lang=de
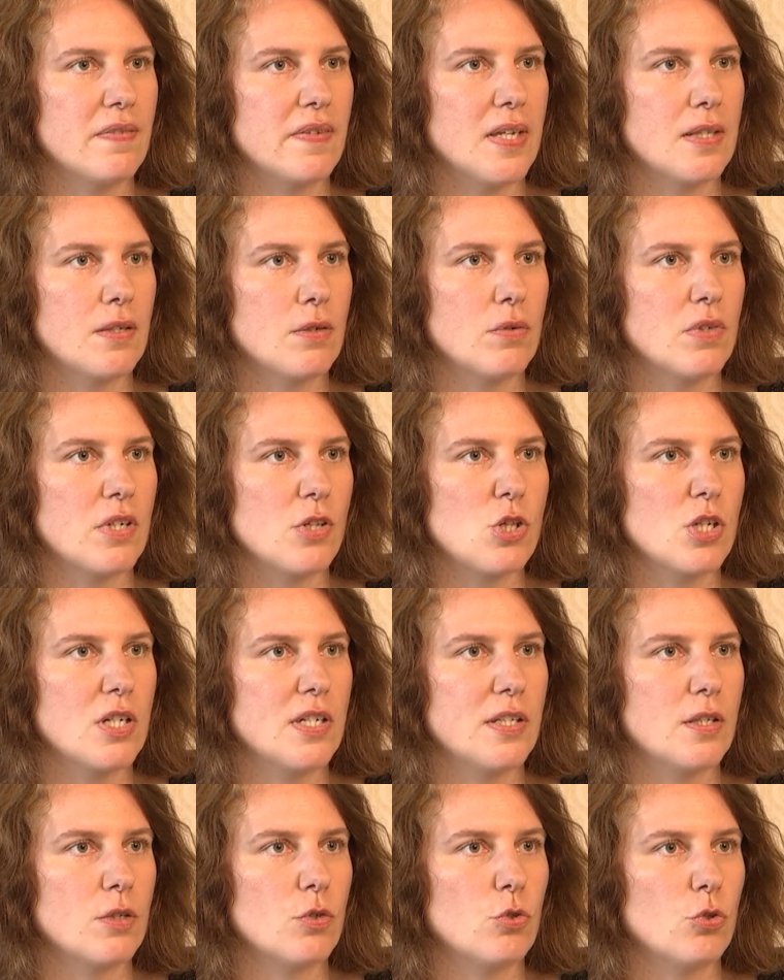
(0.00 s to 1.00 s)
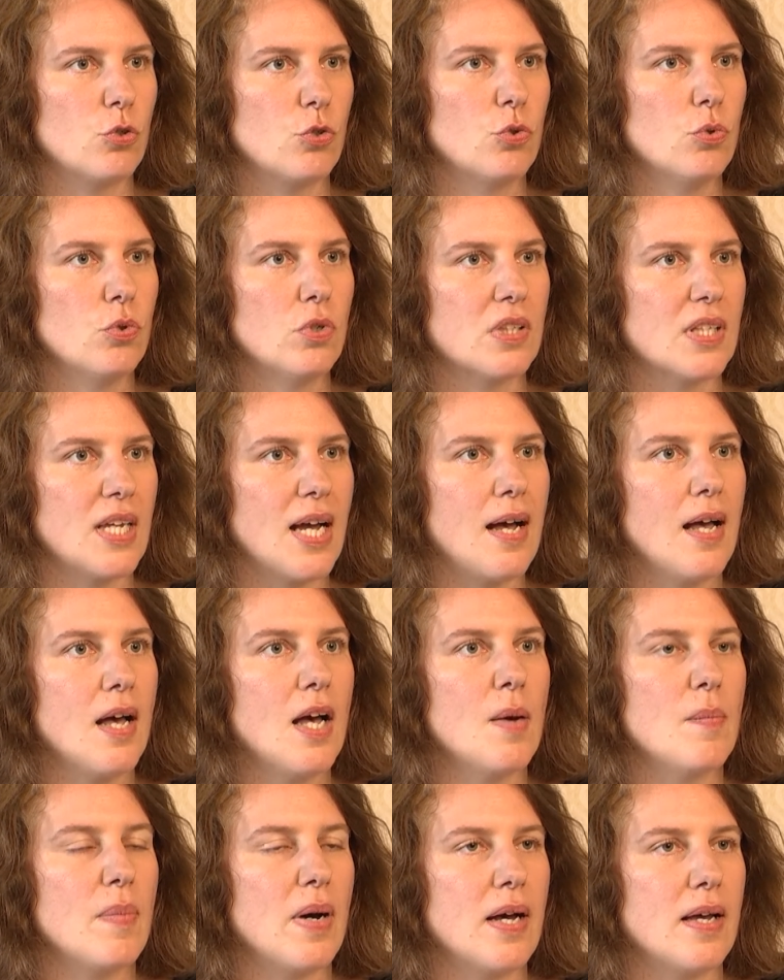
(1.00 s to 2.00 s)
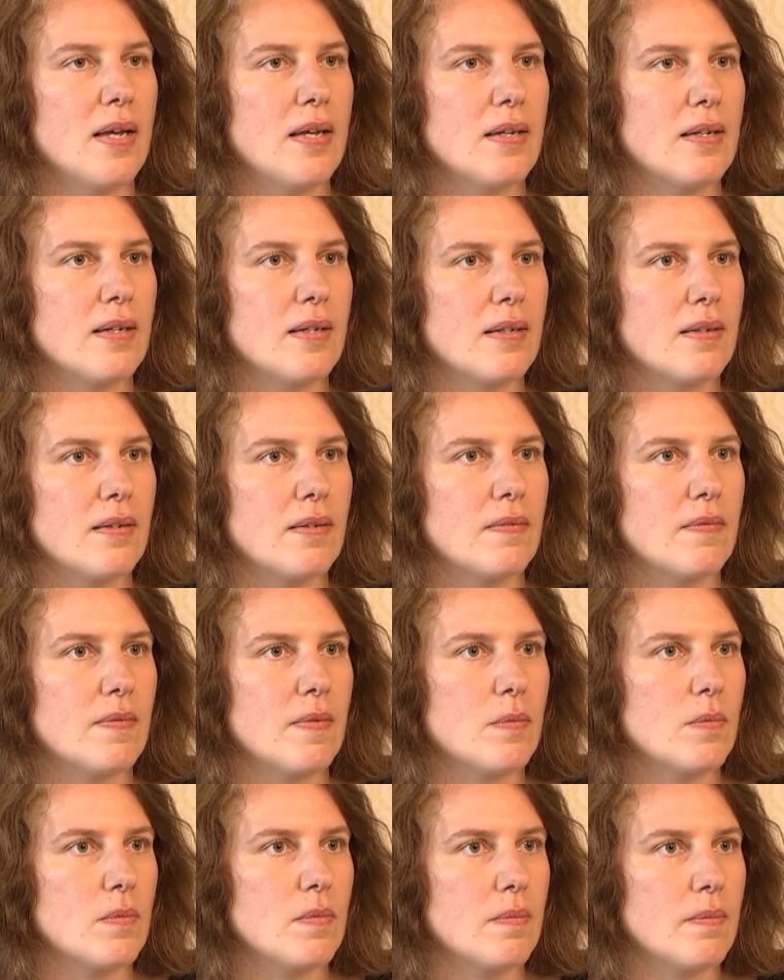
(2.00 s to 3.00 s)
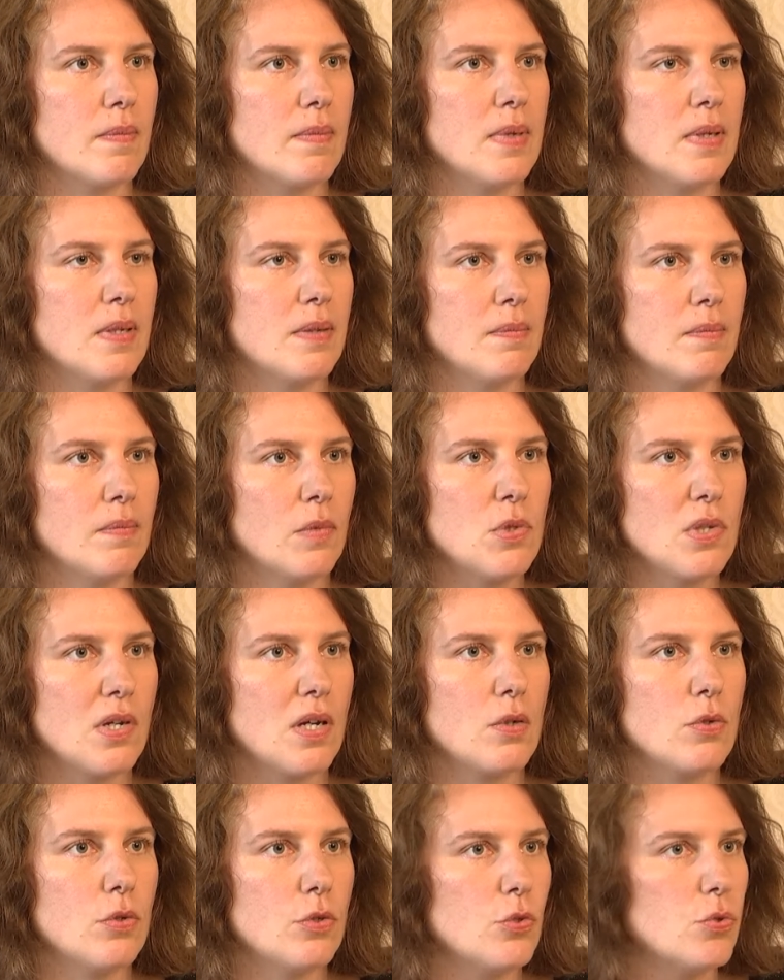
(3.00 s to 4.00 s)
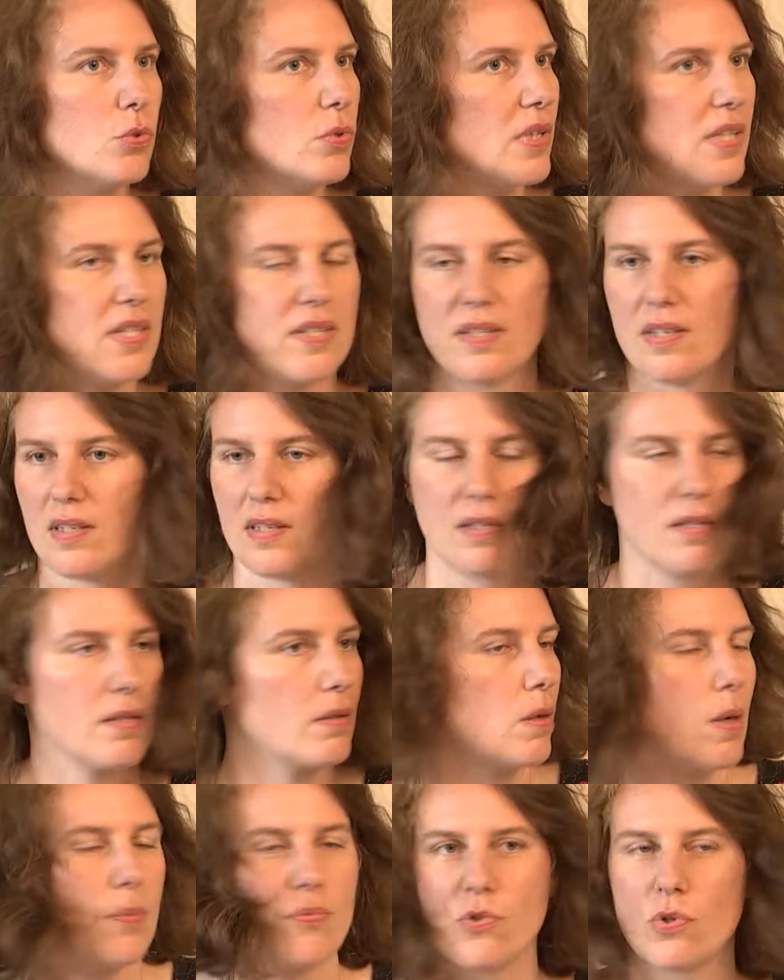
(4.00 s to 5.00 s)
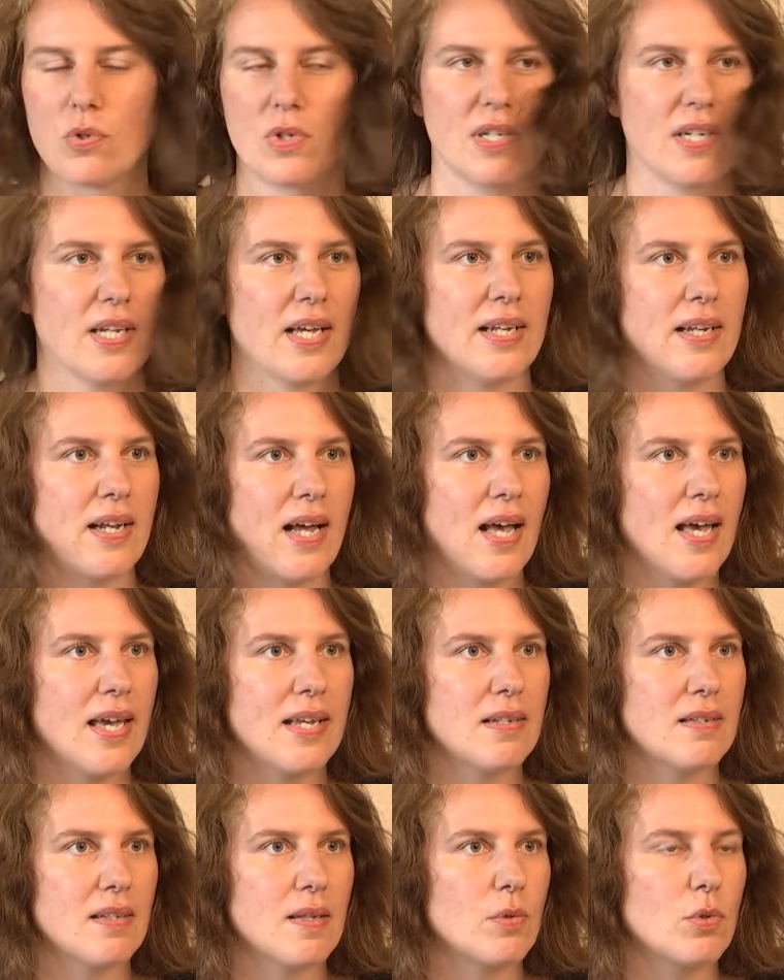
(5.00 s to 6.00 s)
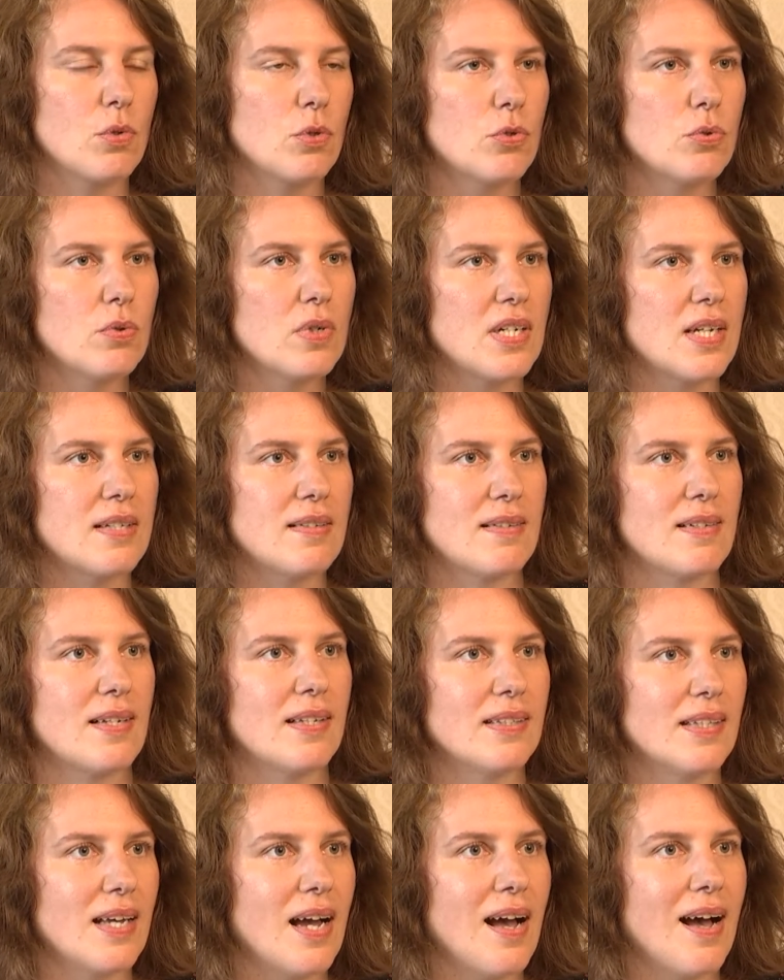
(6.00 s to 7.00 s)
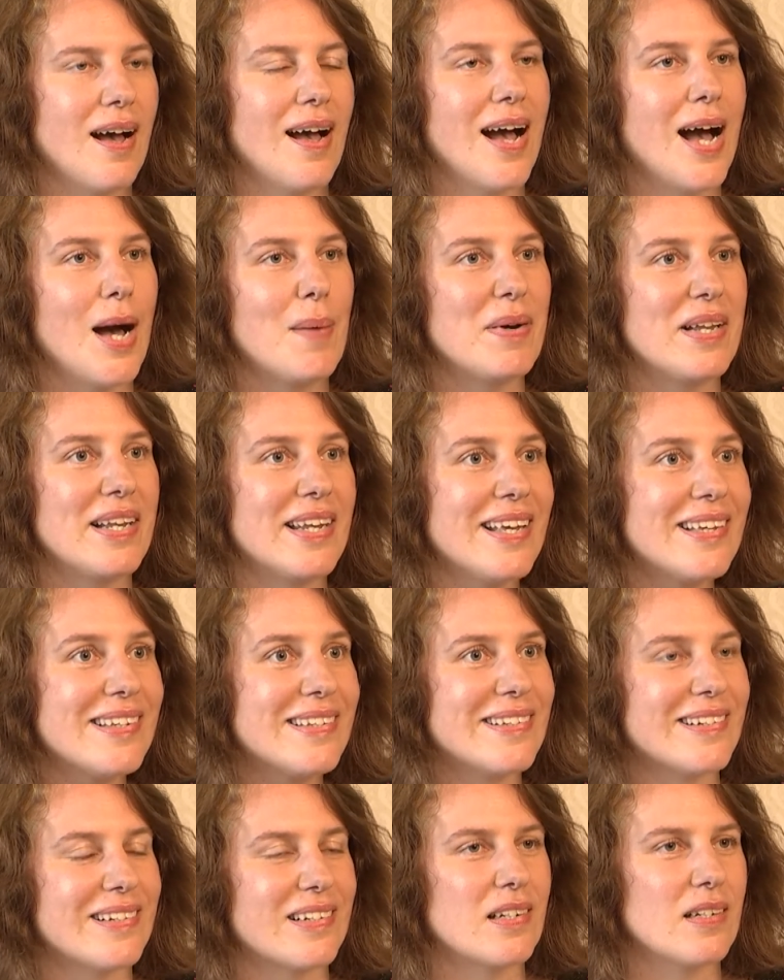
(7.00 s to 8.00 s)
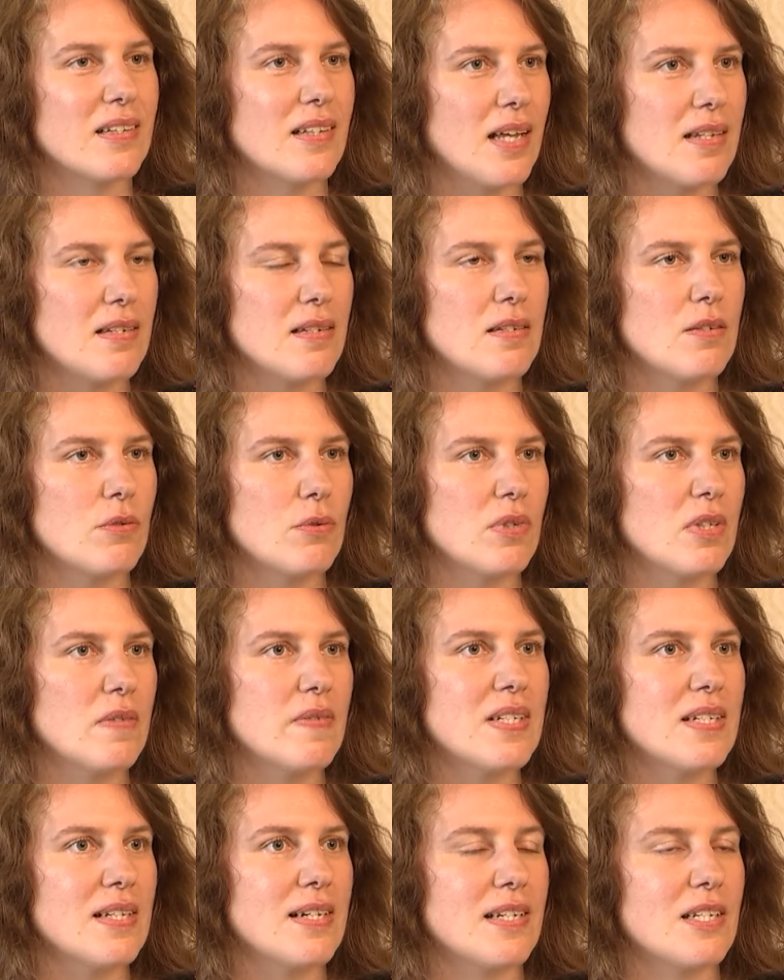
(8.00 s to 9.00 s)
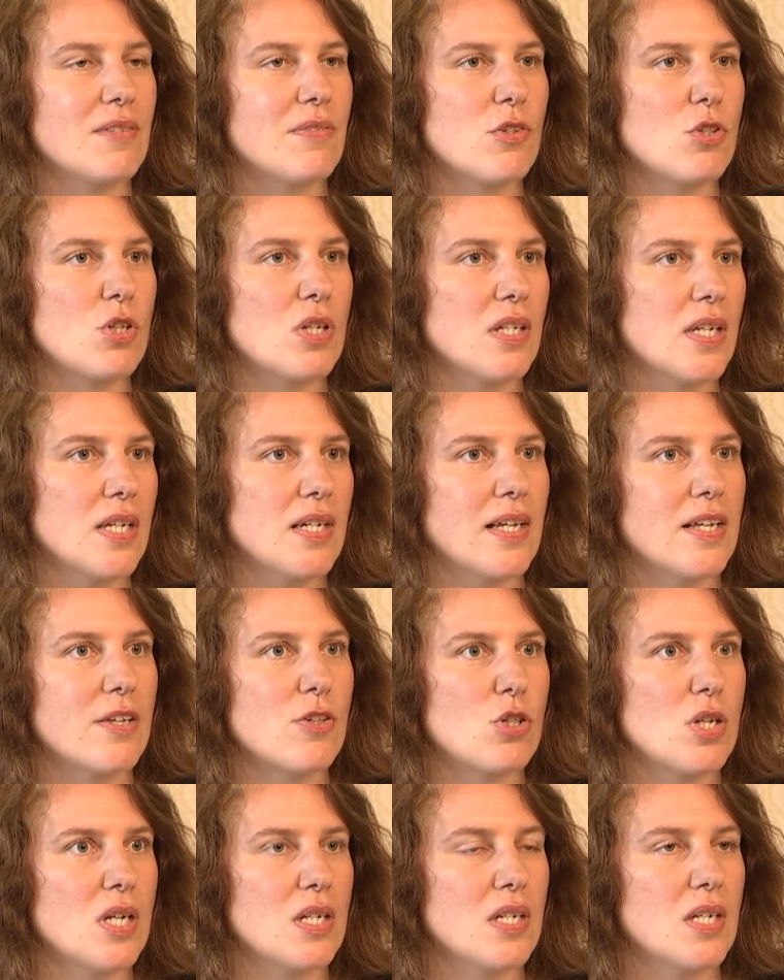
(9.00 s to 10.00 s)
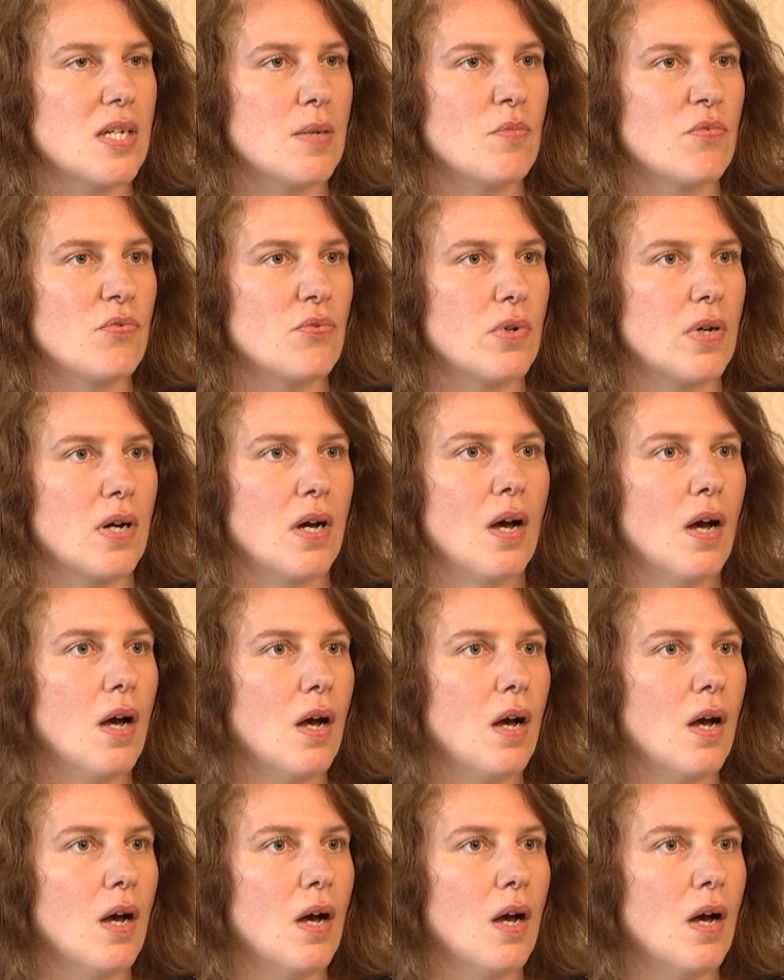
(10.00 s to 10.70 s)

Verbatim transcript: werden in unterschiedlichen Kulturen. Ja, bei äh, in unserer Kultur ist das Kopfschütteln ein Nein, es gibt Kulturen, da ist es ein Ja. Aber Lächeln, das ist universell, das versteht jeder. Es steht eben für,